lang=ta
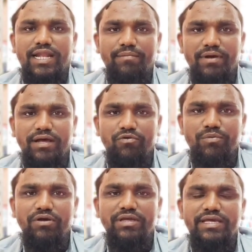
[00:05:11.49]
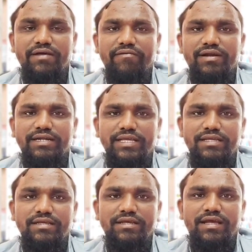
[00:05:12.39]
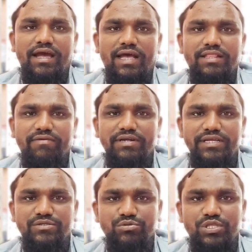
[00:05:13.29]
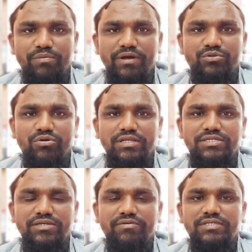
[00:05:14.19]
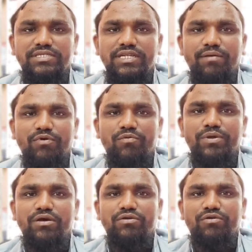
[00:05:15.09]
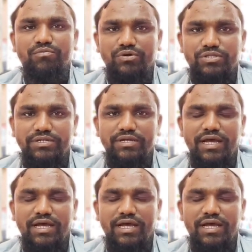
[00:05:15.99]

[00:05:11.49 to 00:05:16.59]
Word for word: நாம் உபயோகிக்கிற வண்டி அந்த வண்டியை சுத்தமாக தொடச்சி வச்சு நாம் உபயோகிக்கும் போது